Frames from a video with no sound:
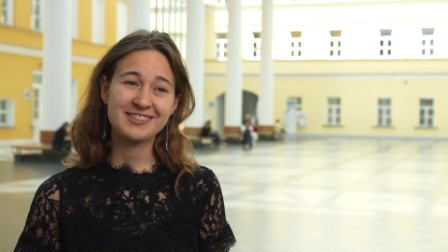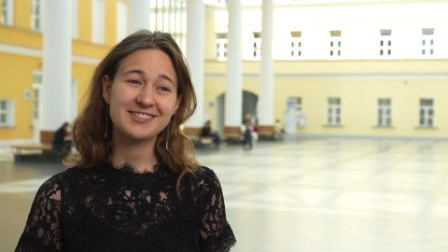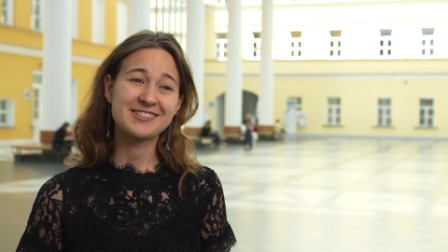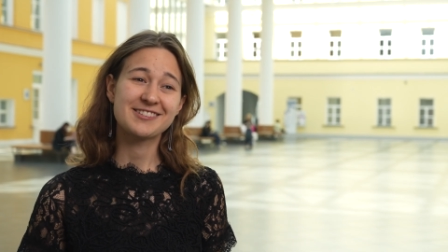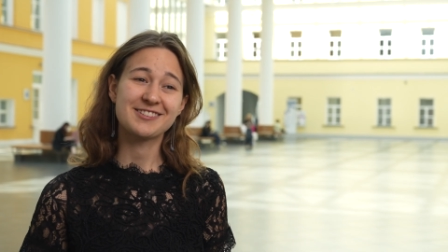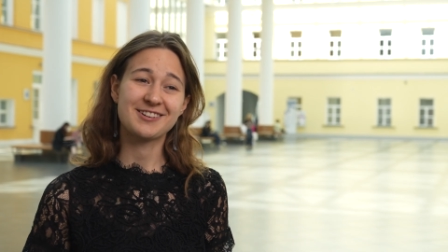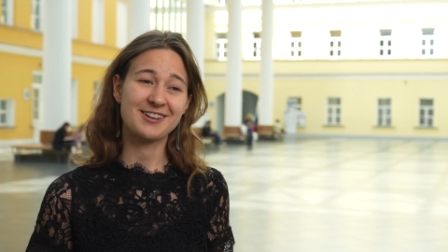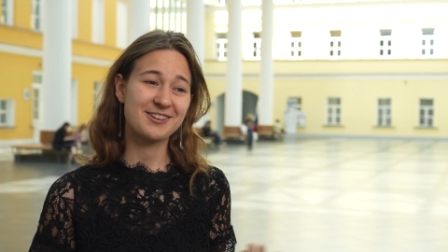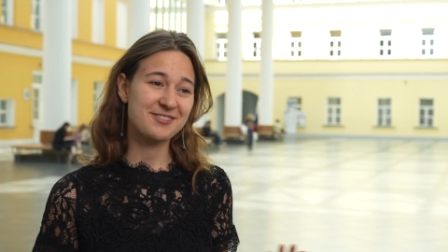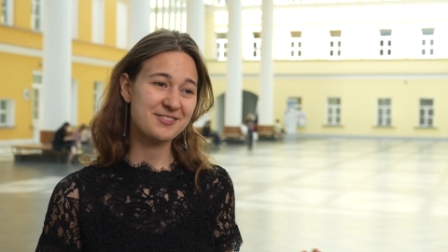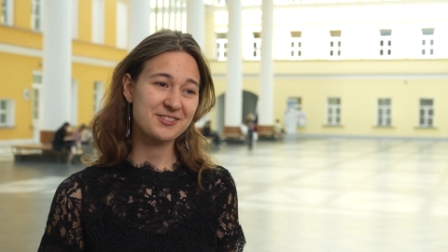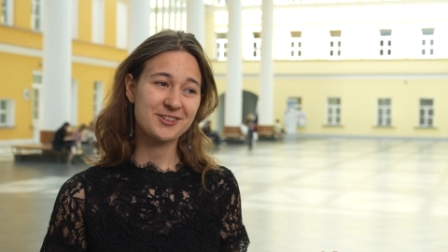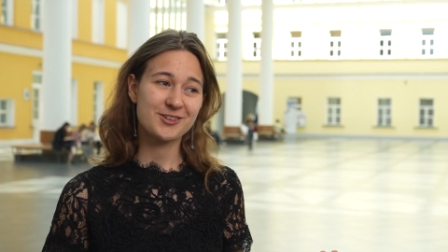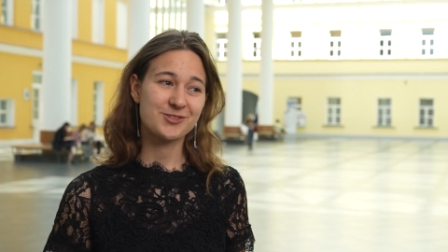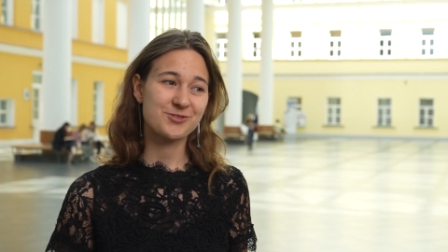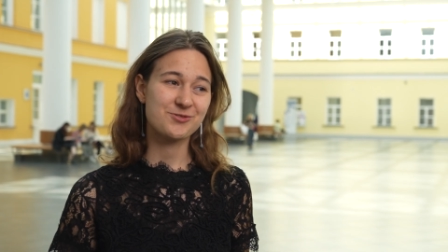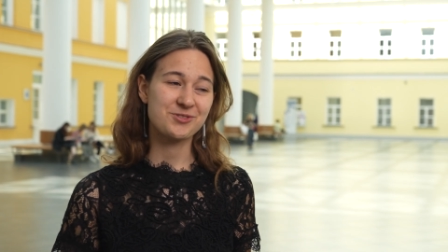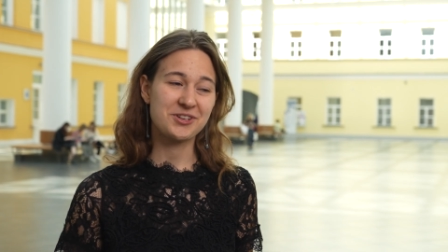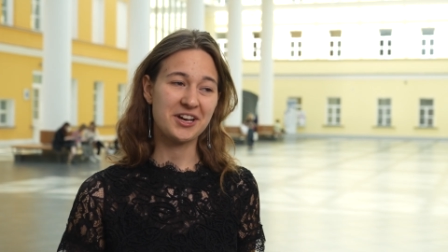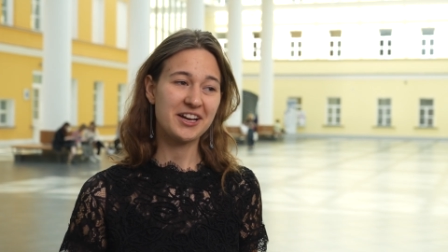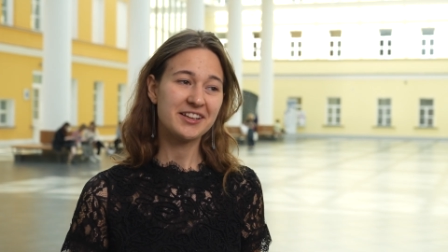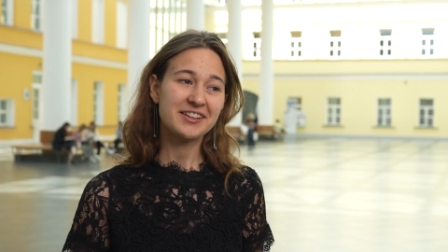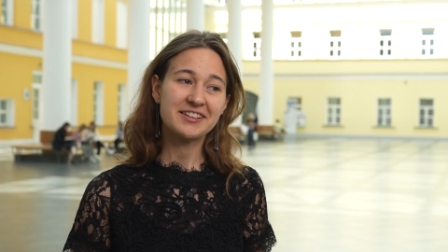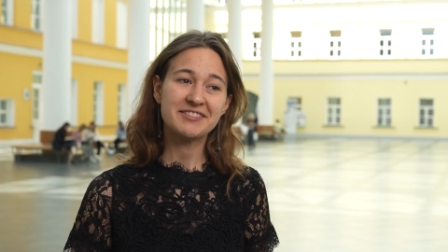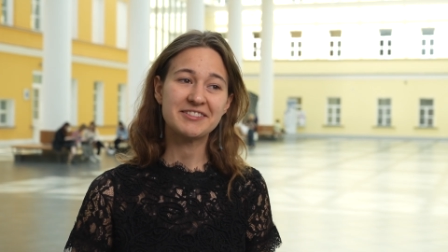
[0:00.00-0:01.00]
и сразу скажу,
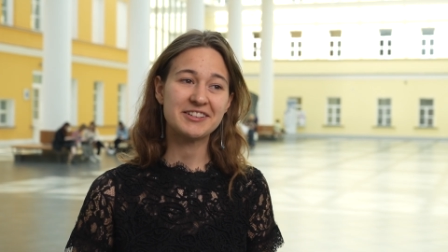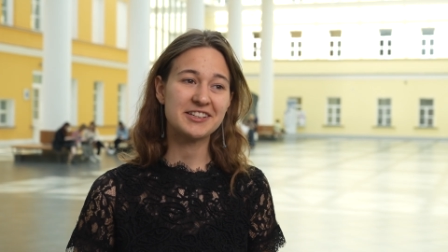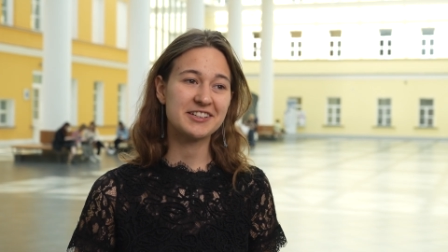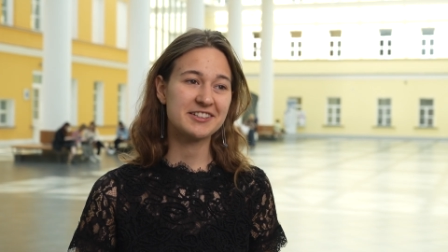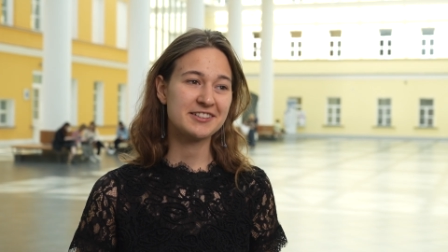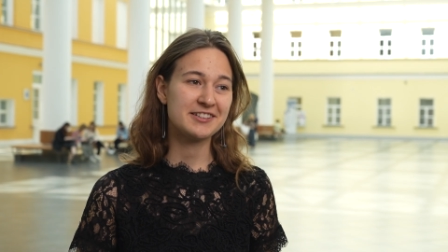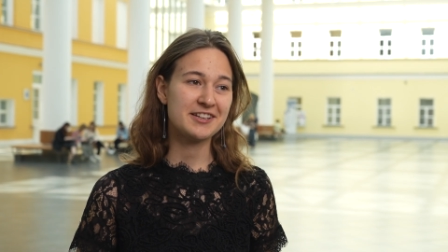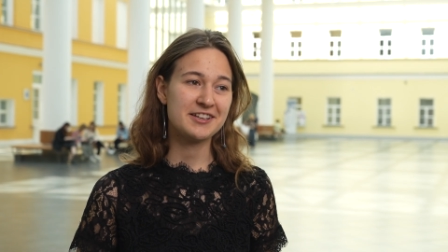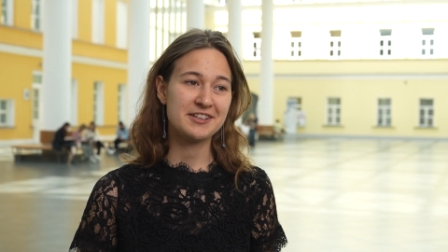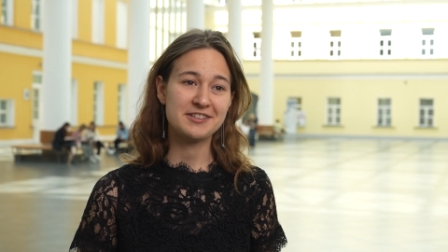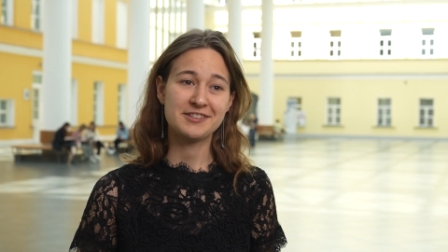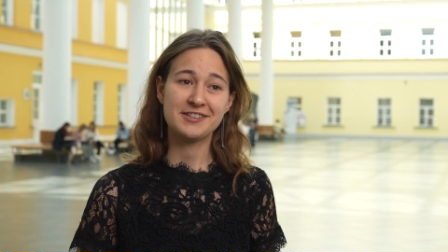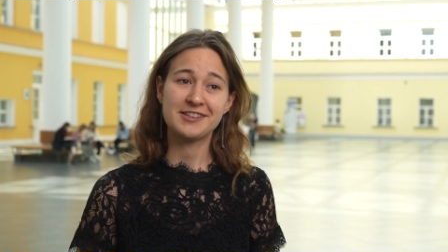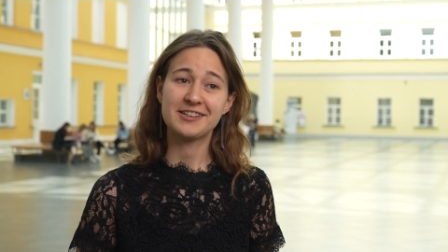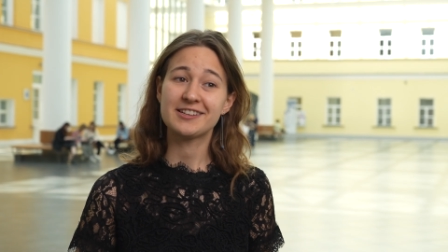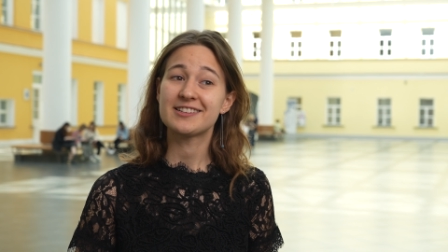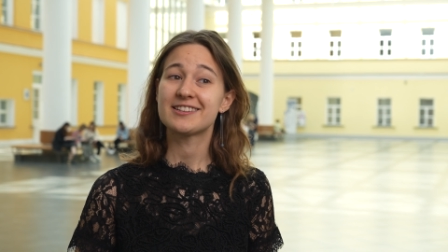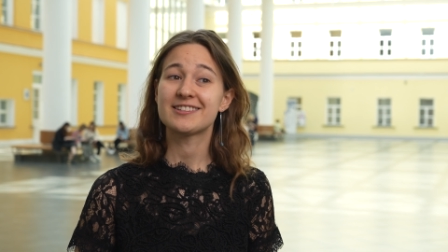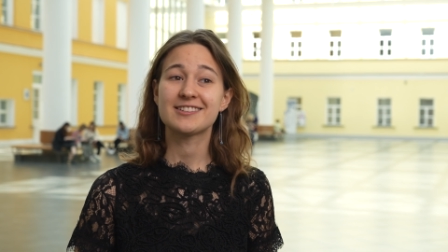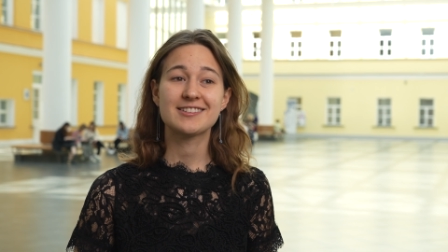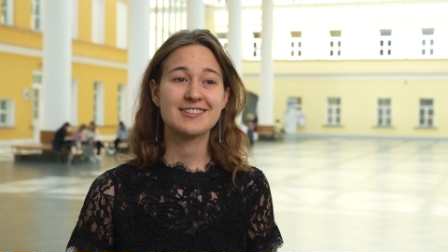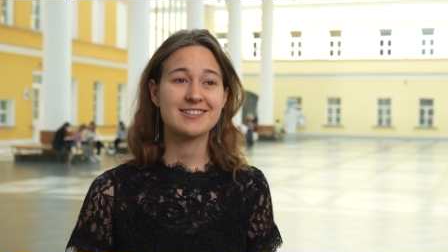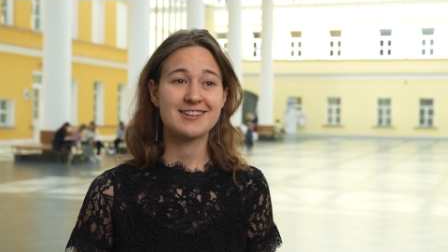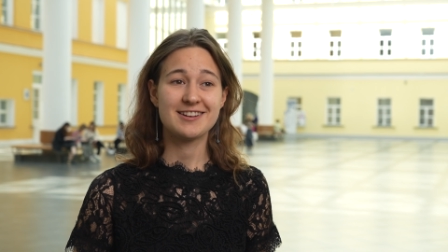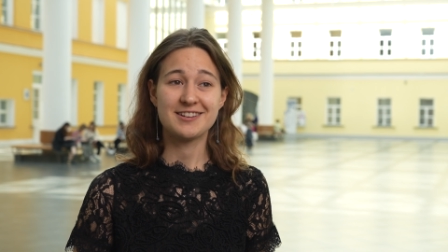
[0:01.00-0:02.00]
я, наверное,
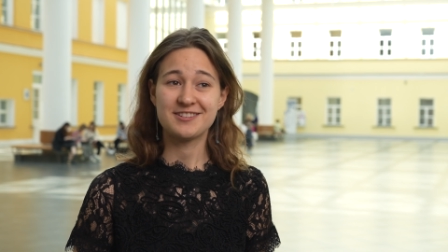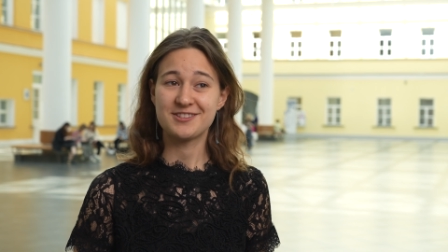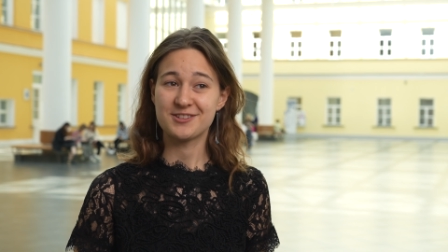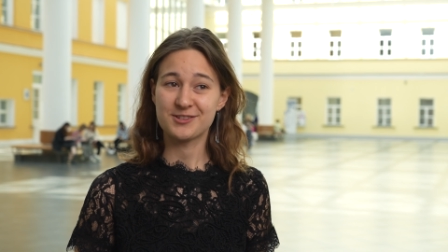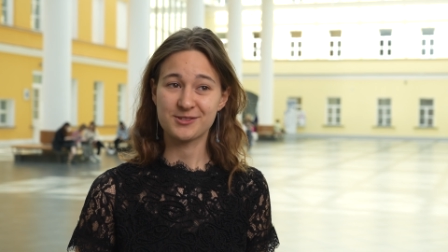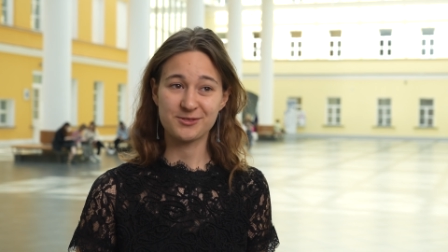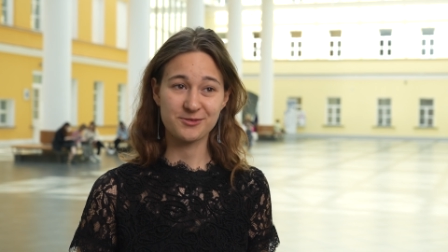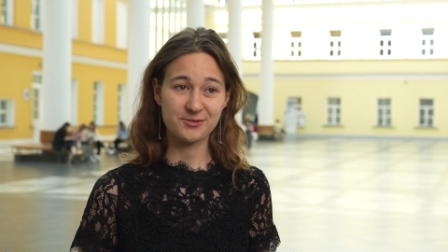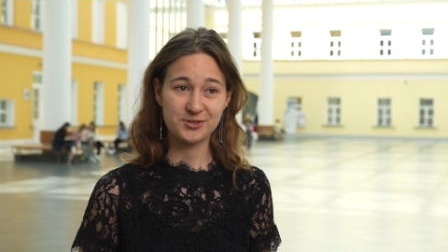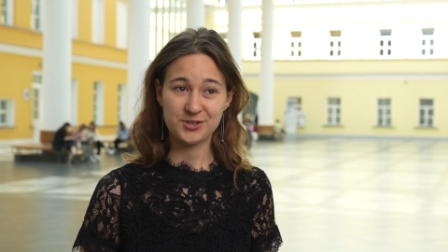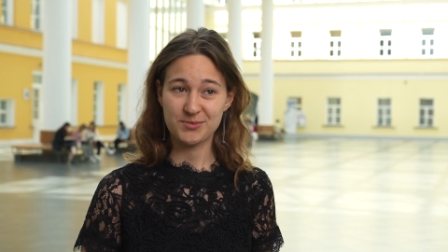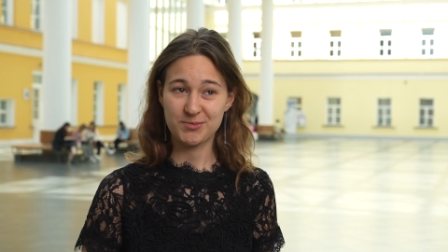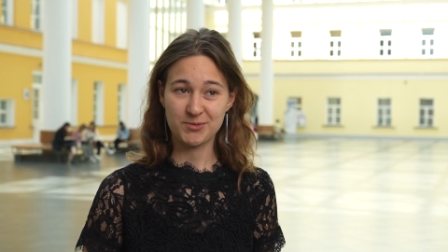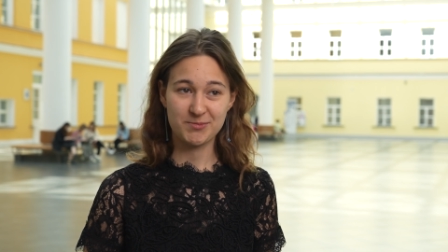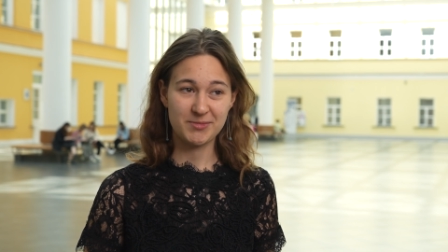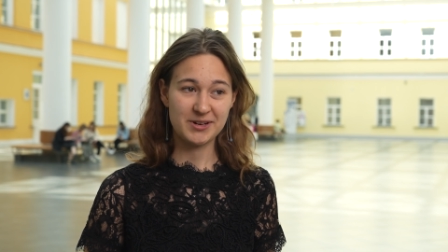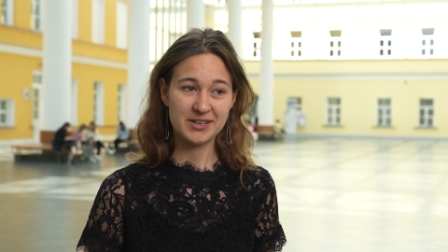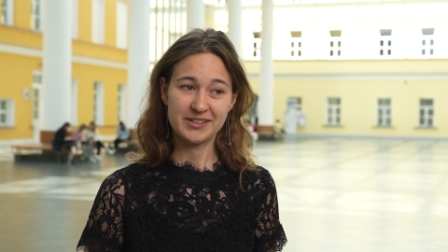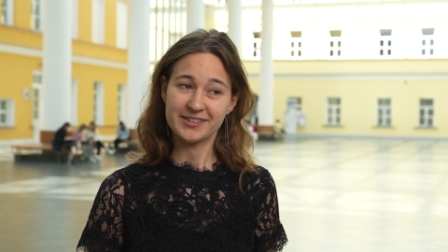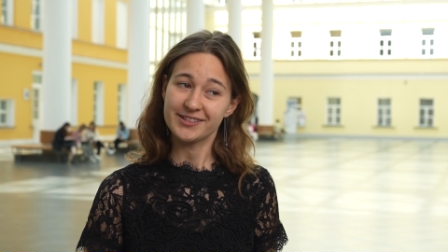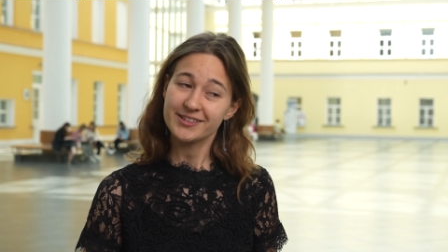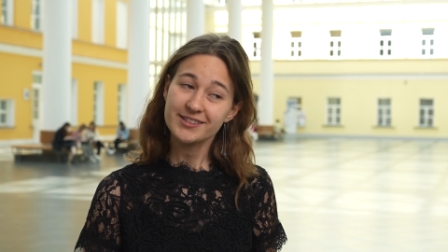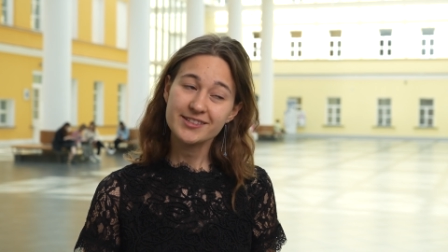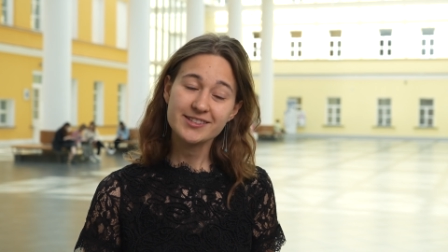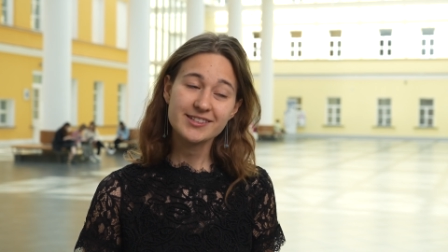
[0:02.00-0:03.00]
не средний случай по
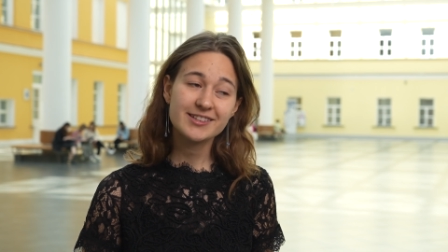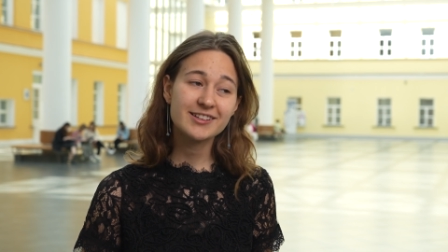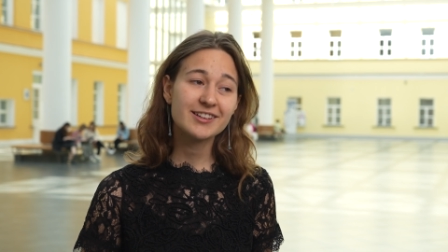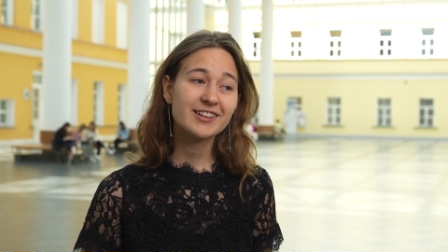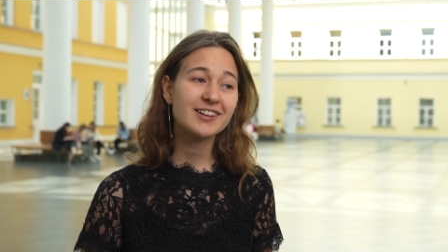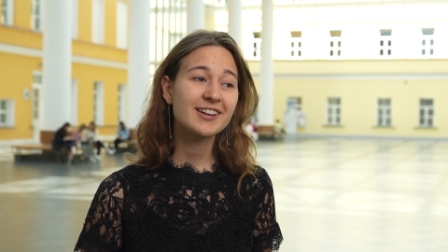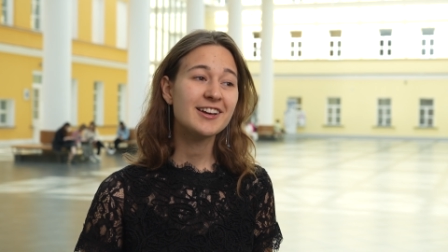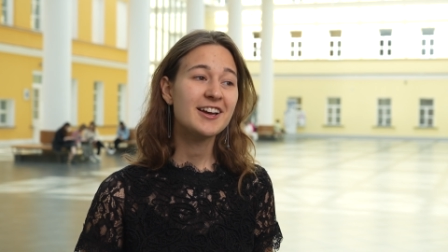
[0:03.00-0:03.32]
больнице.